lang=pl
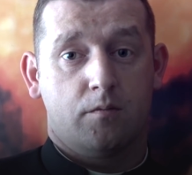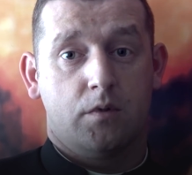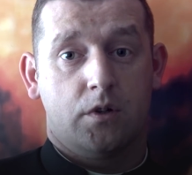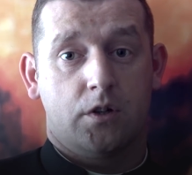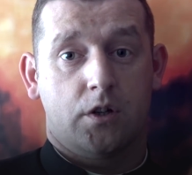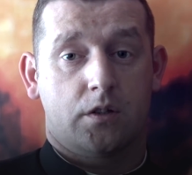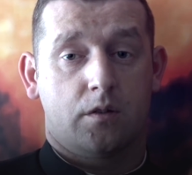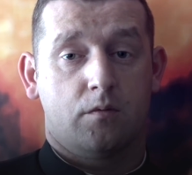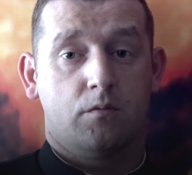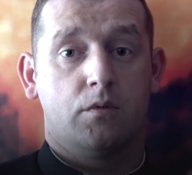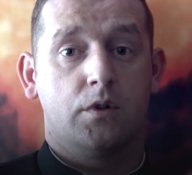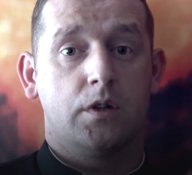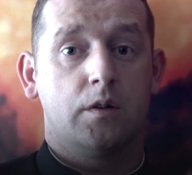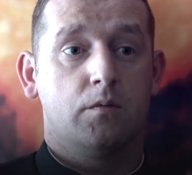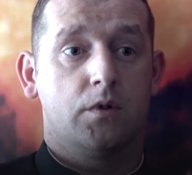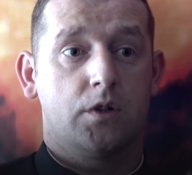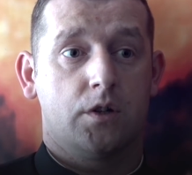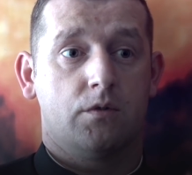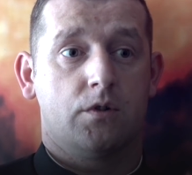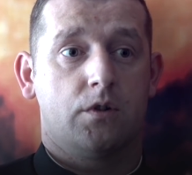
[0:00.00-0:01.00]
My czasem
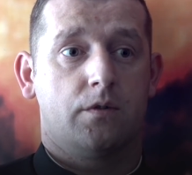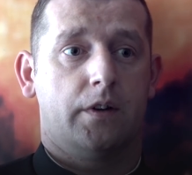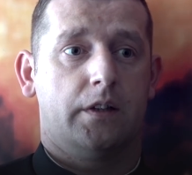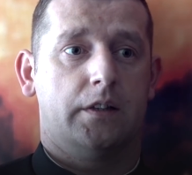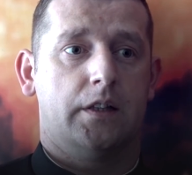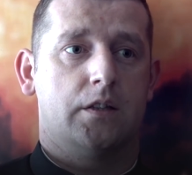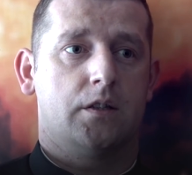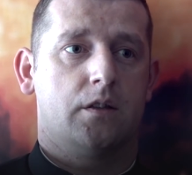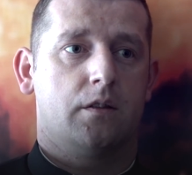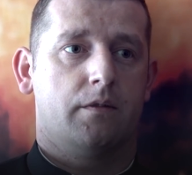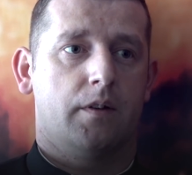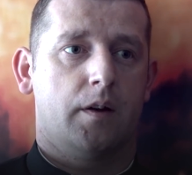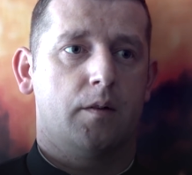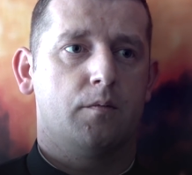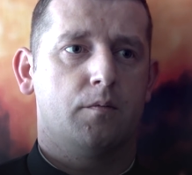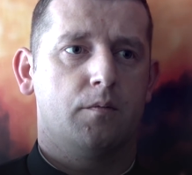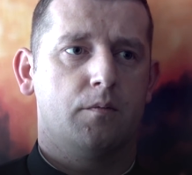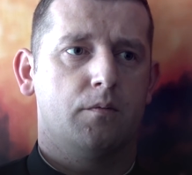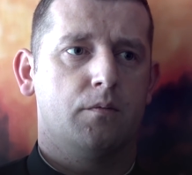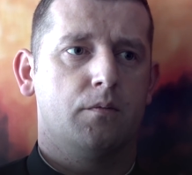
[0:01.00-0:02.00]
boimy się świadectwa,
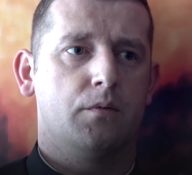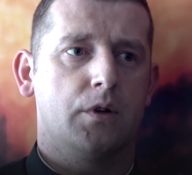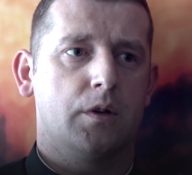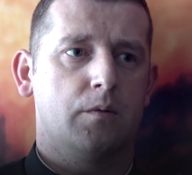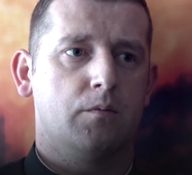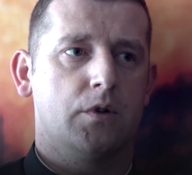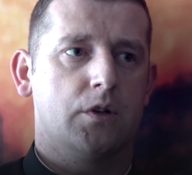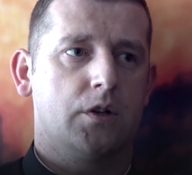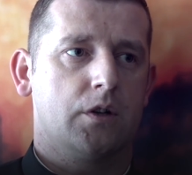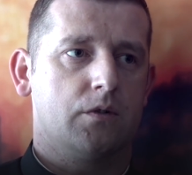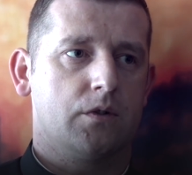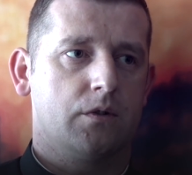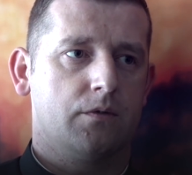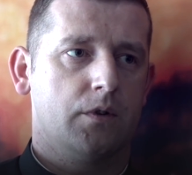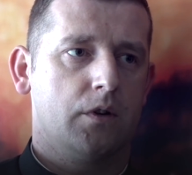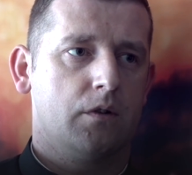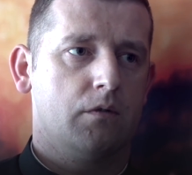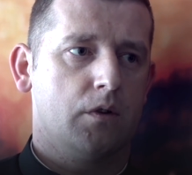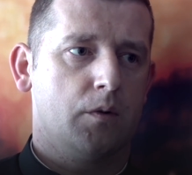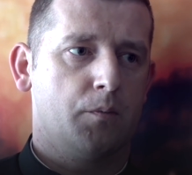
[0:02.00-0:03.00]
boimy się
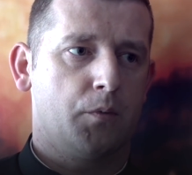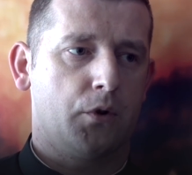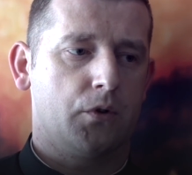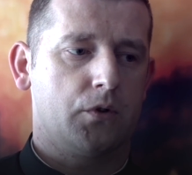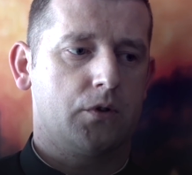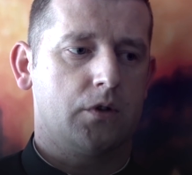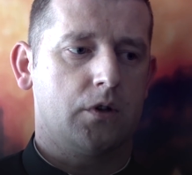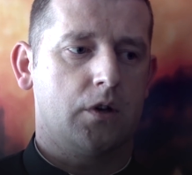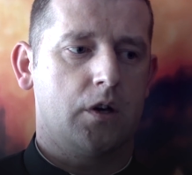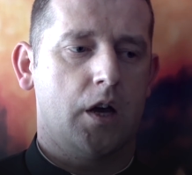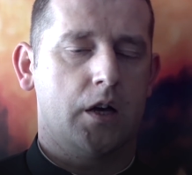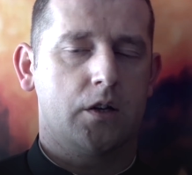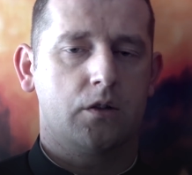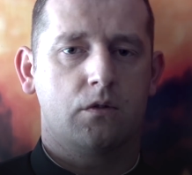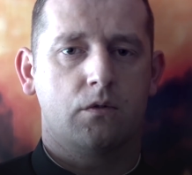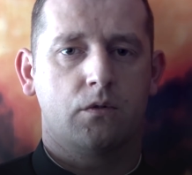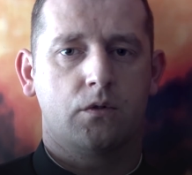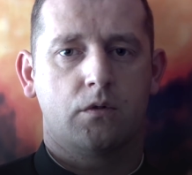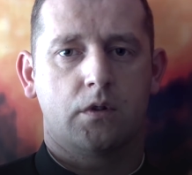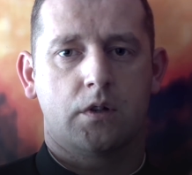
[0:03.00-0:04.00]
zwykłych, prostych
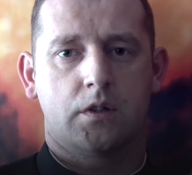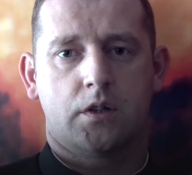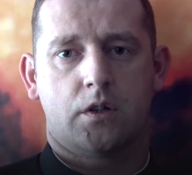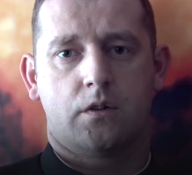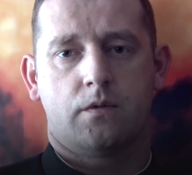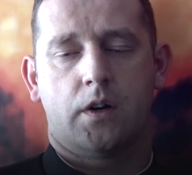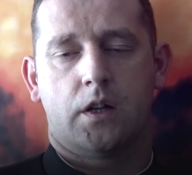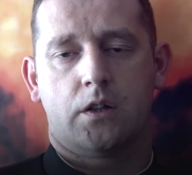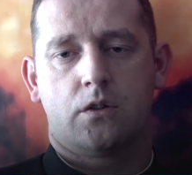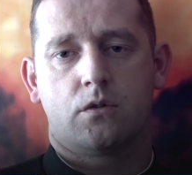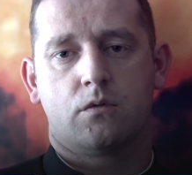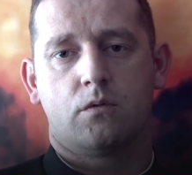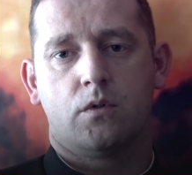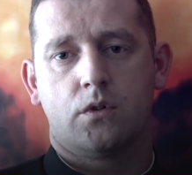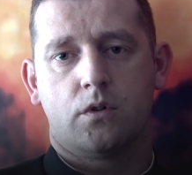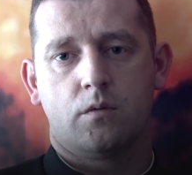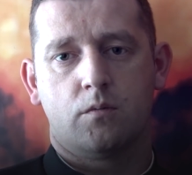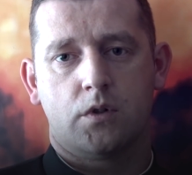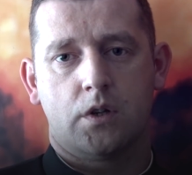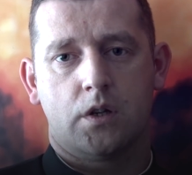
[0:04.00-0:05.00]
gestów, które zaświadczą
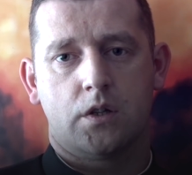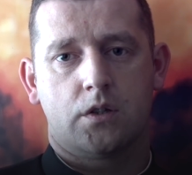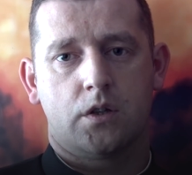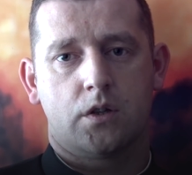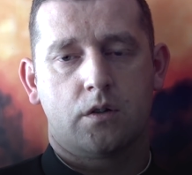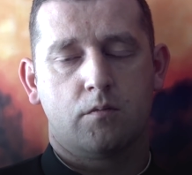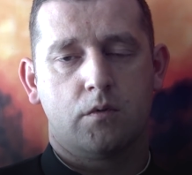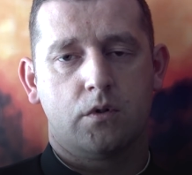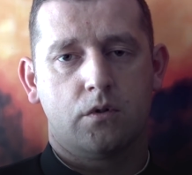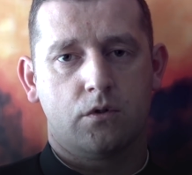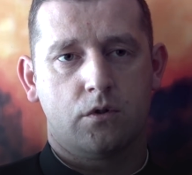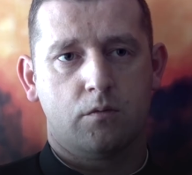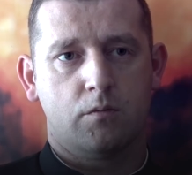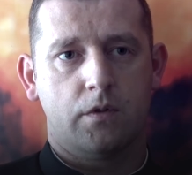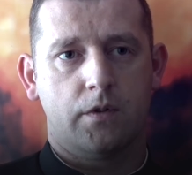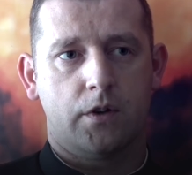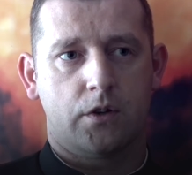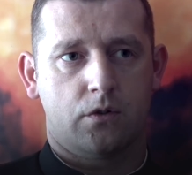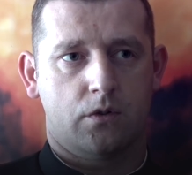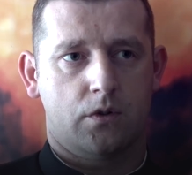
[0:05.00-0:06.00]
o tym, że jesteśmy
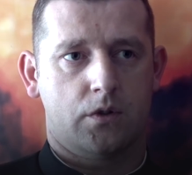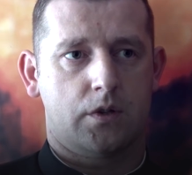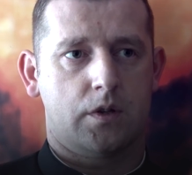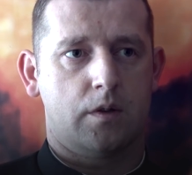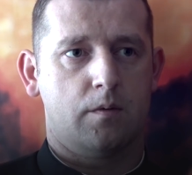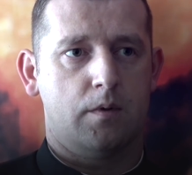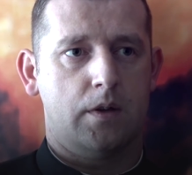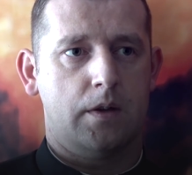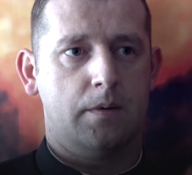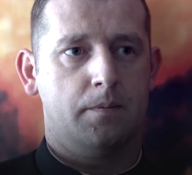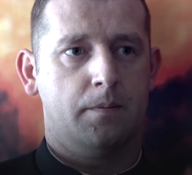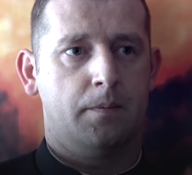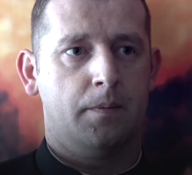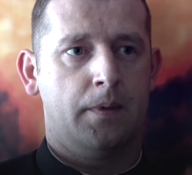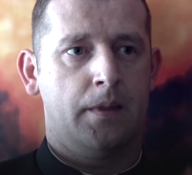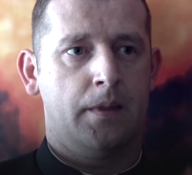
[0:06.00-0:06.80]
ludźmi wierzącymi.